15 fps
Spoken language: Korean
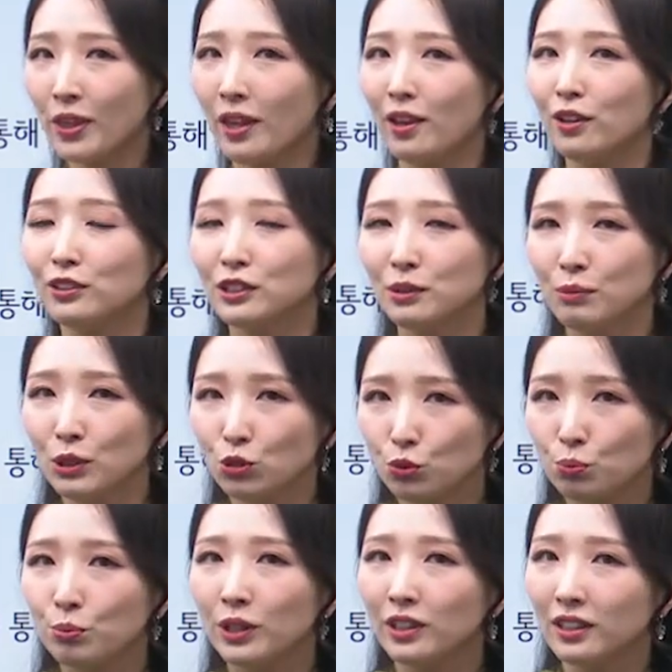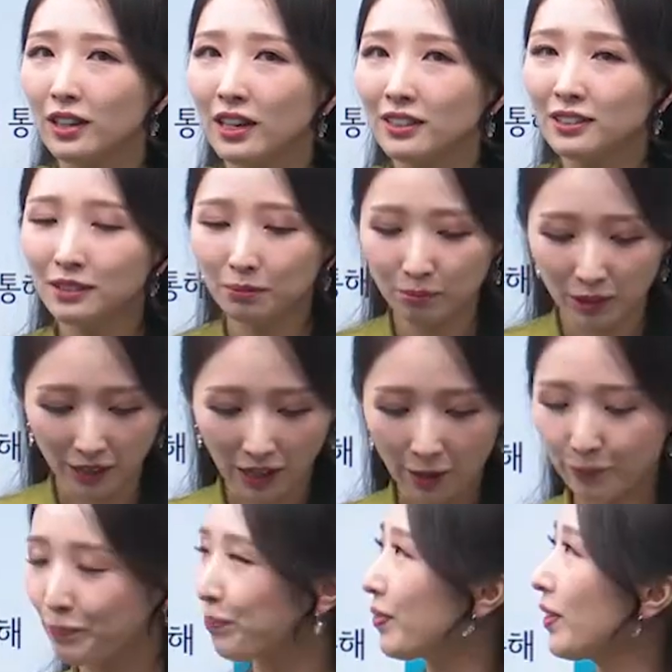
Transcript: 열심히 준비를 했습니다.